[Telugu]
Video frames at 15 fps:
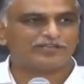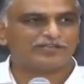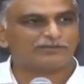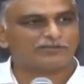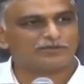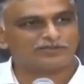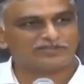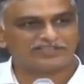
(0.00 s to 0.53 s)

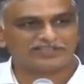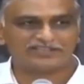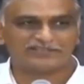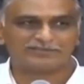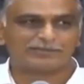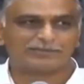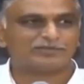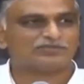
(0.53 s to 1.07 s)
డబ్బులను కేంద్ర
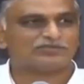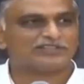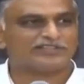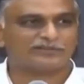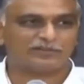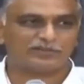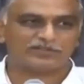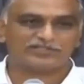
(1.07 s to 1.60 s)
ప్రభుత్వ
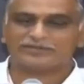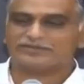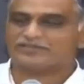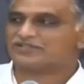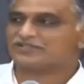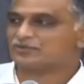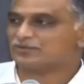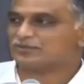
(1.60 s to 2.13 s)
నిధుల్లో జమ
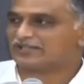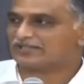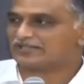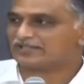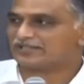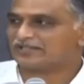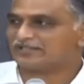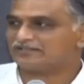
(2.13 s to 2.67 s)

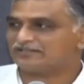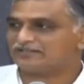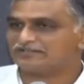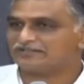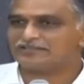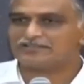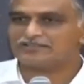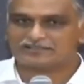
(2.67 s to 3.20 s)
చేసుకుంటారట
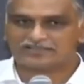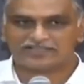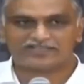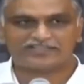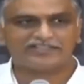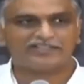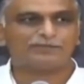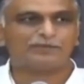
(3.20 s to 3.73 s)

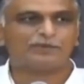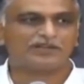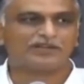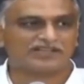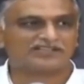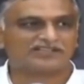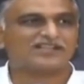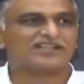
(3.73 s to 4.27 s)
తగ్గినప్పుడు
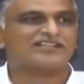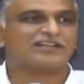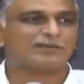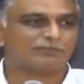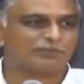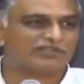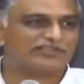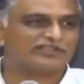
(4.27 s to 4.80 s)
రాష్ట్రాలను
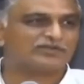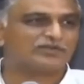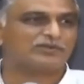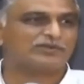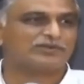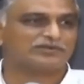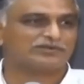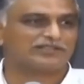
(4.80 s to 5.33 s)
అప్పులు
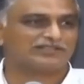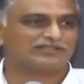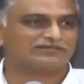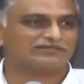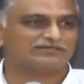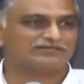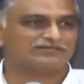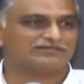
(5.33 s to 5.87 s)
తీసుకోమంటున్నారు
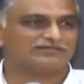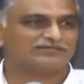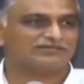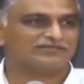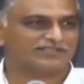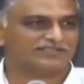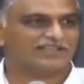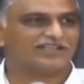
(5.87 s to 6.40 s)

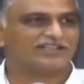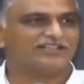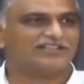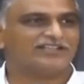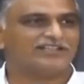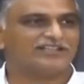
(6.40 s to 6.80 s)
ఇదెక్కడి